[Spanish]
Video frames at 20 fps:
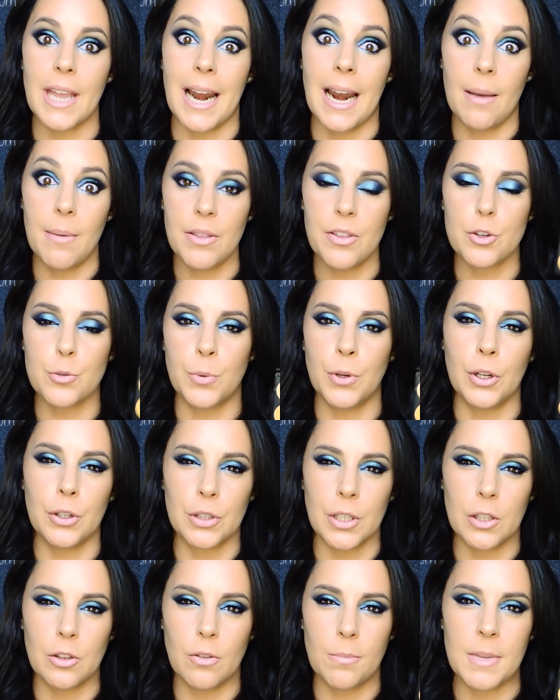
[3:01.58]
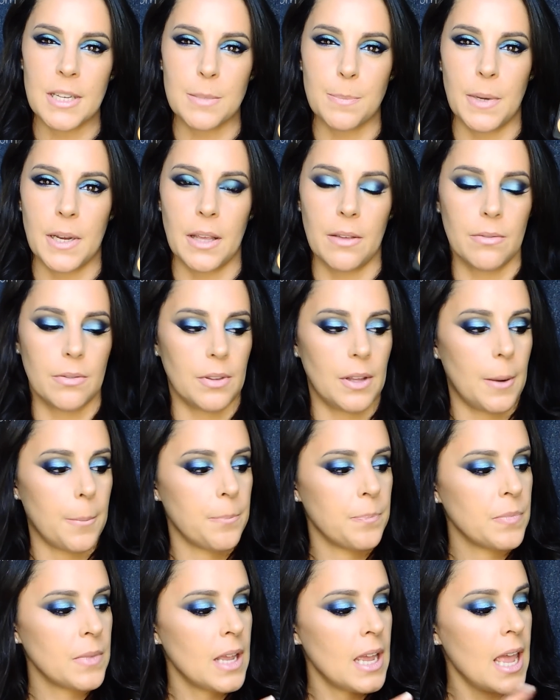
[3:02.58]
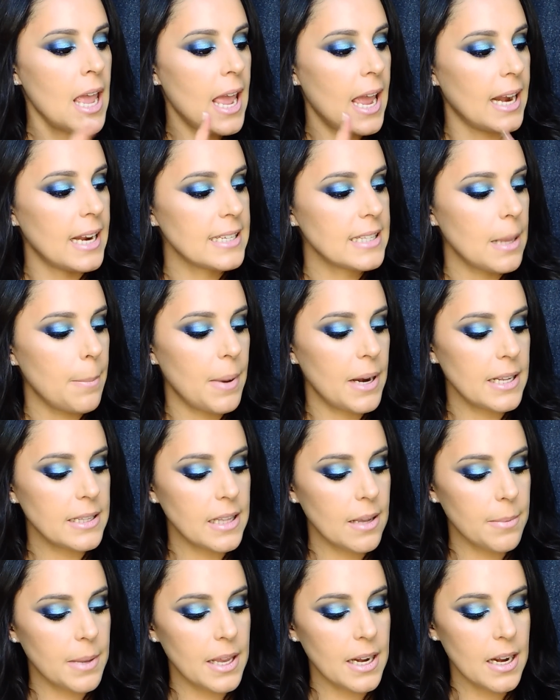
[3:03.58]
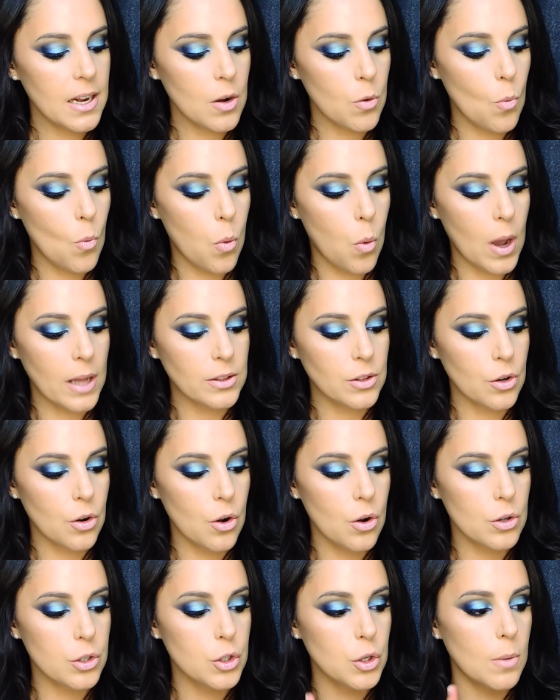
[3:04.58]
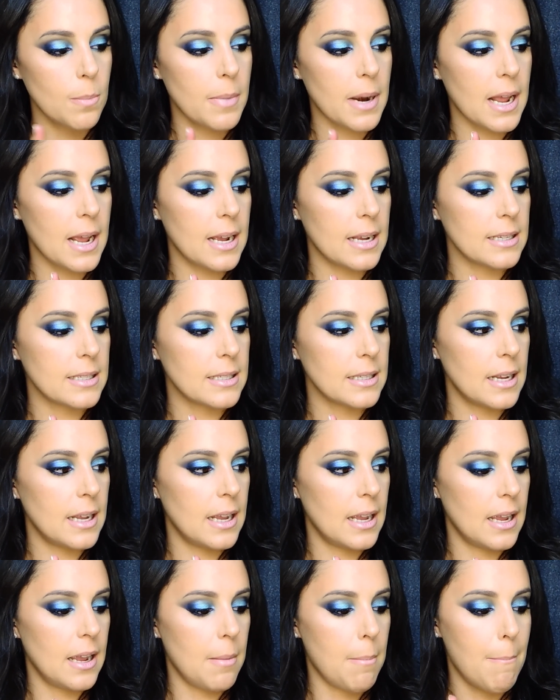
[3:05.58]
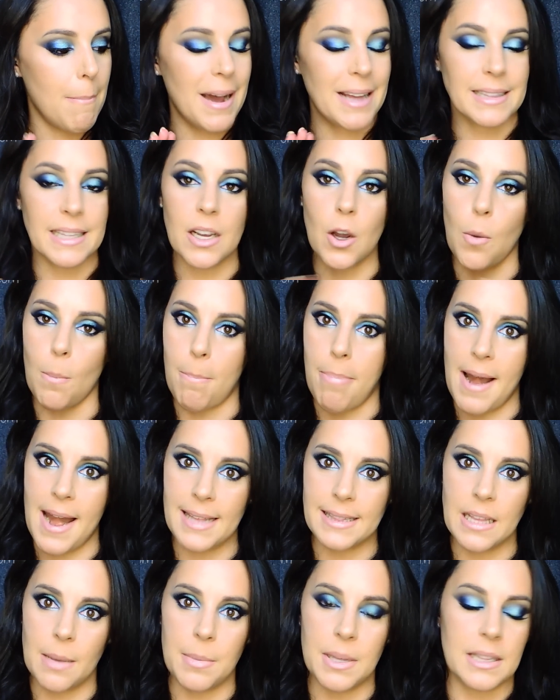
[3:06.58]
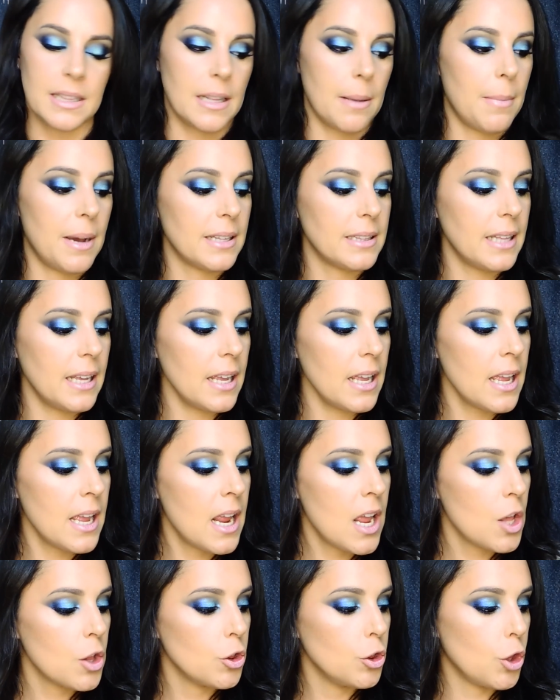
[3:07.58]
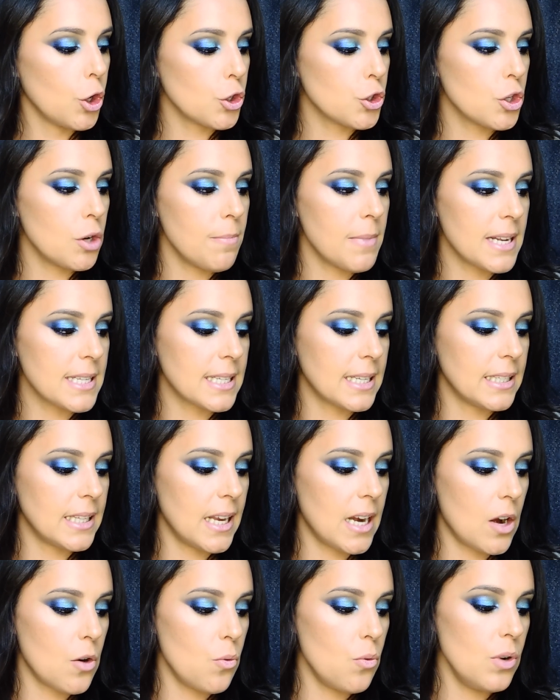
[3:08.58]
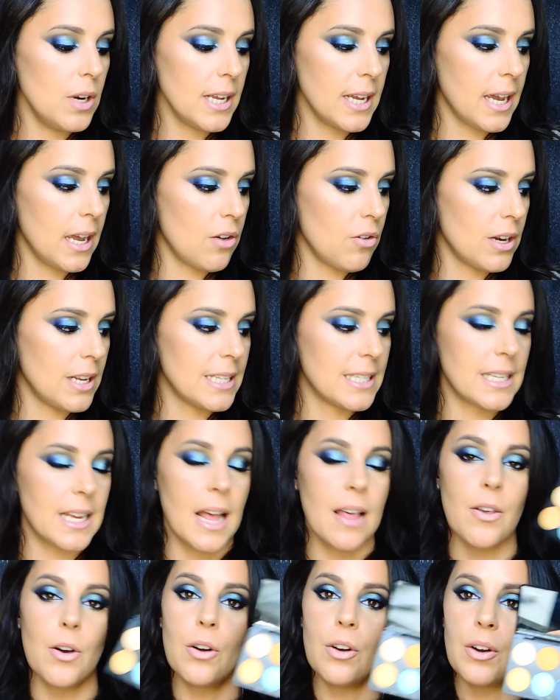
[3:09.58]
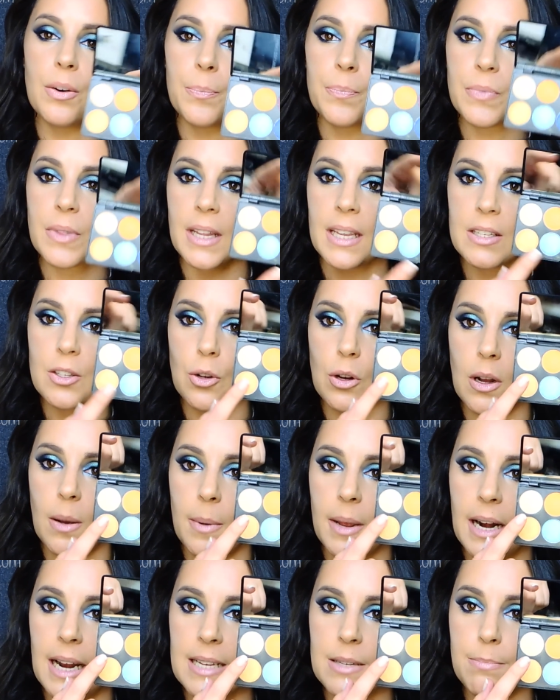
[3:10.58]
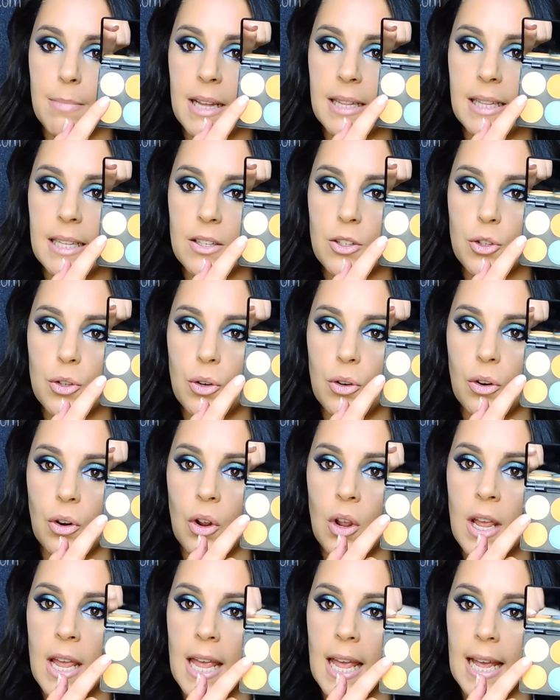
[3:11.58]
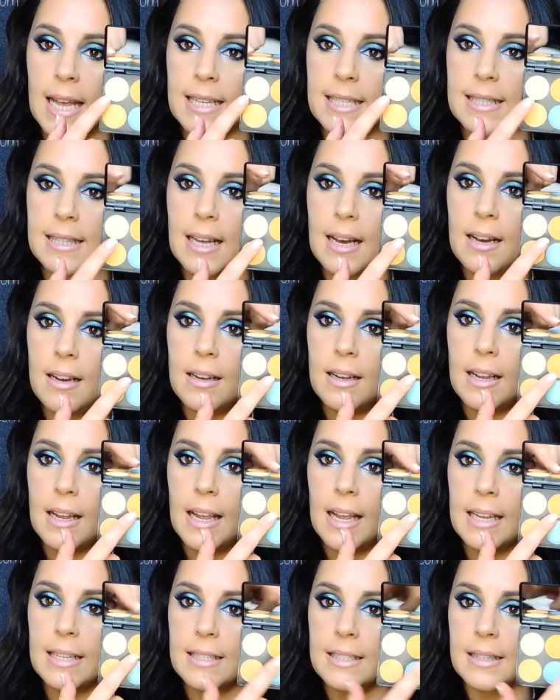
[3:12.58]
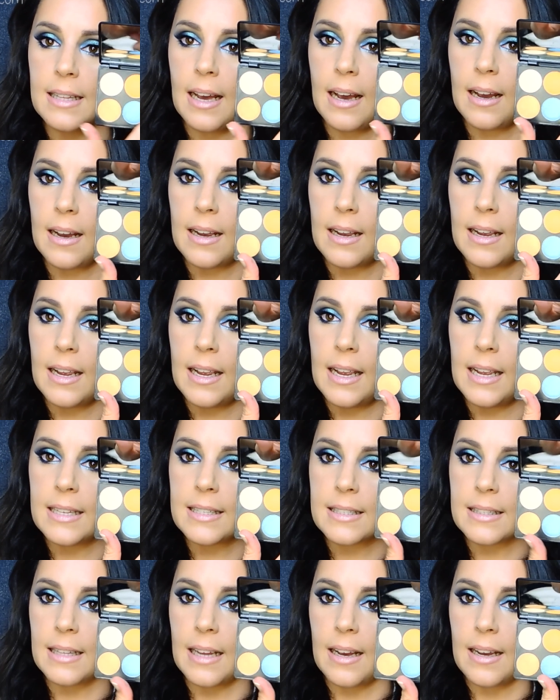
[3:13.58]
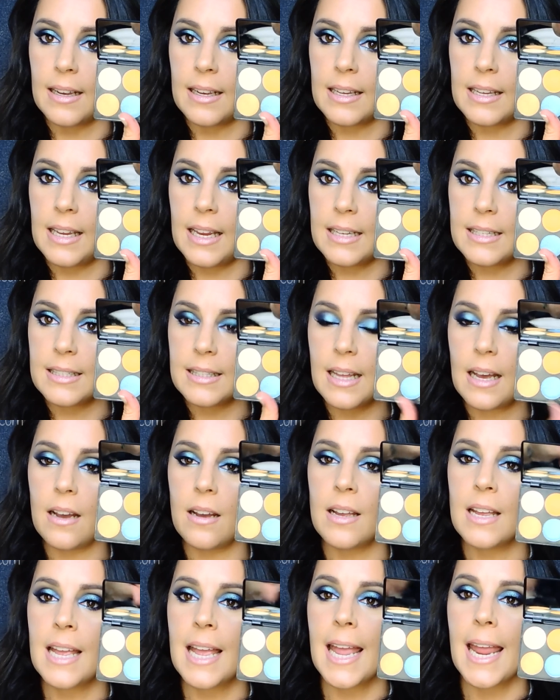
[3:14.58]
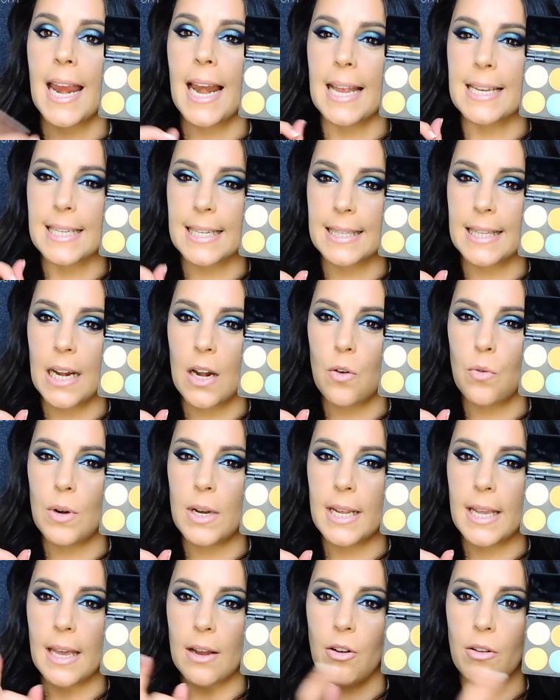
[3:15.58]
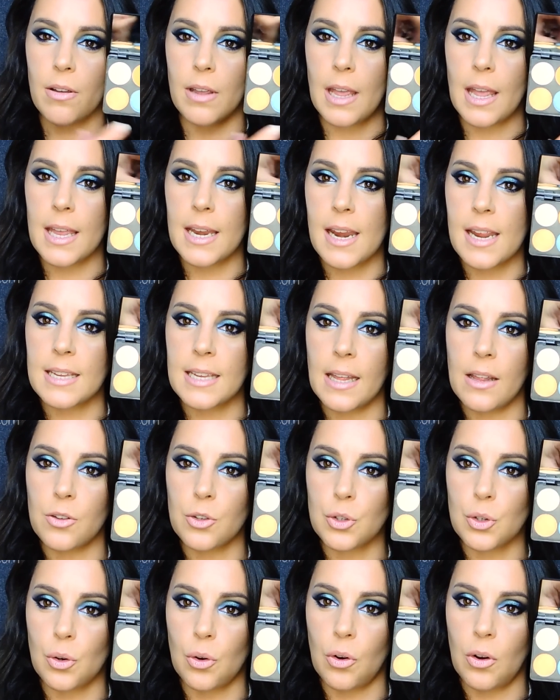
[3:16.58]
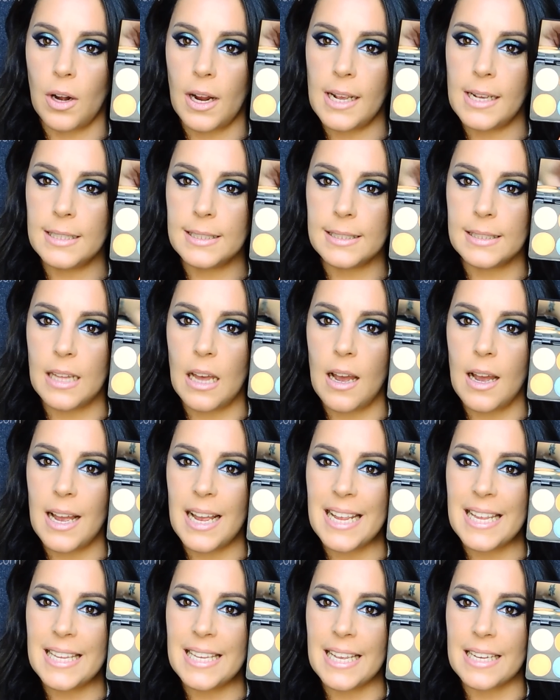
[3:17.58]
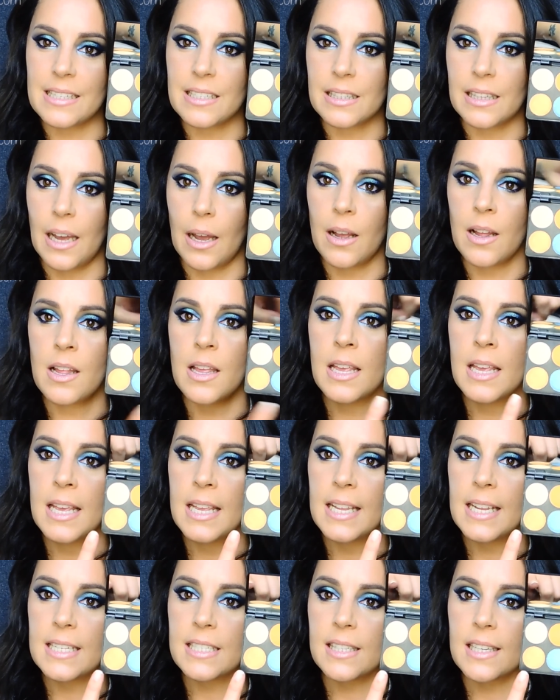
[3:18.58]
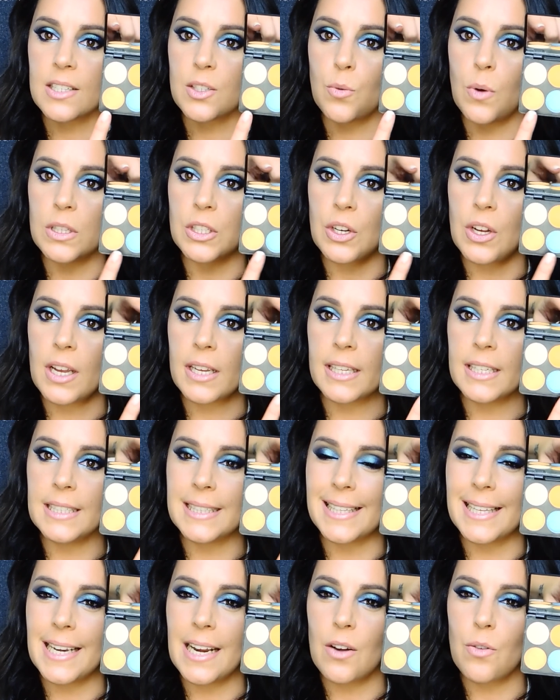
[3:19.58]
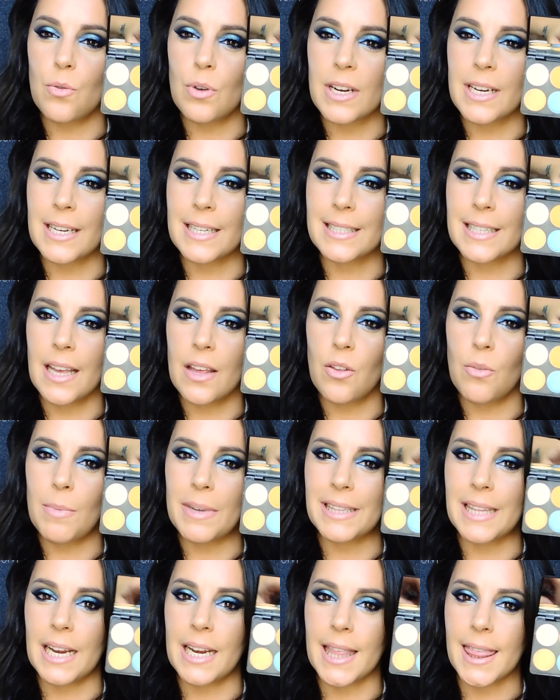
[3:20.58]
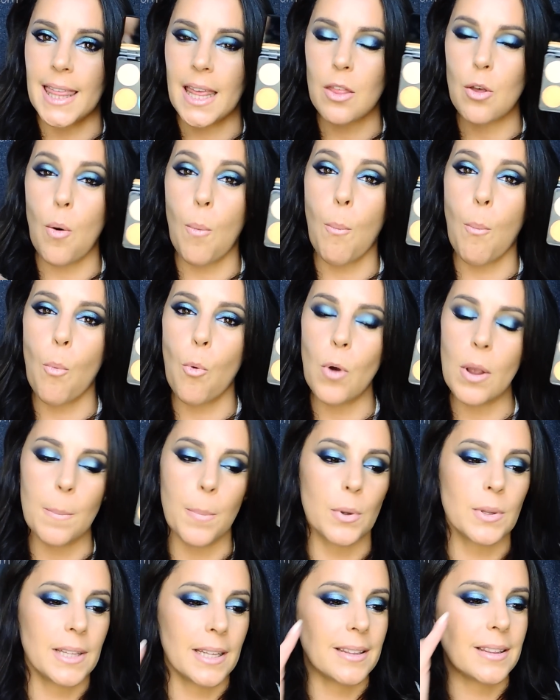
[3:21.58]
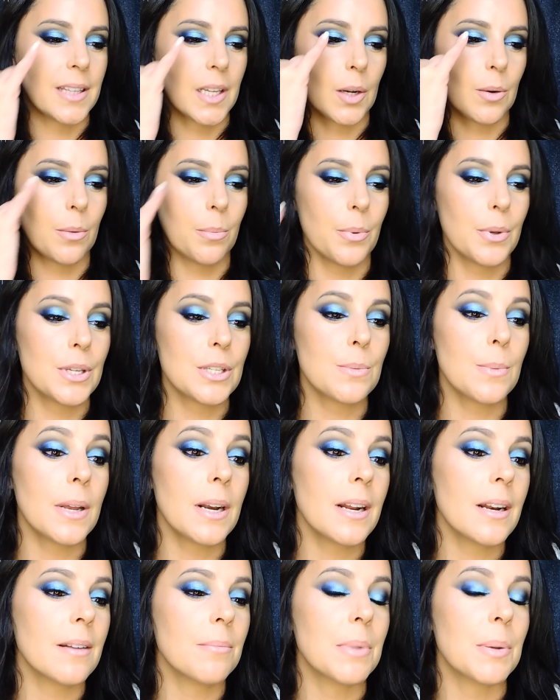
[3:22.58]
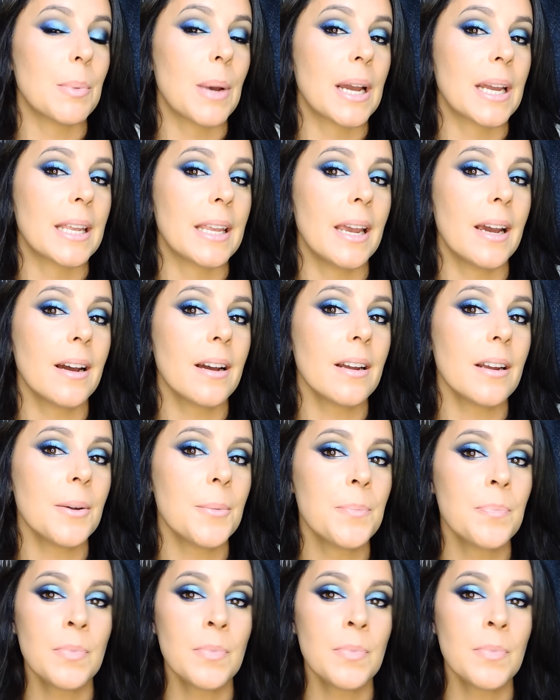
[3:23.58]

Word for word: y a la vez os voy contando mi experiencia. En esta paleta vienen cuatro sombras eh, mate, completamente mate, dos sombras que tienen un ligero irisado, que son, a ver, las mates son esta, esta, esta y esta, y las que tienen un ligero irisado son esta y esta. Y estas cuatro de aquí tienen un irisado metalizado muy potente, como podéis ver en mi maquillaje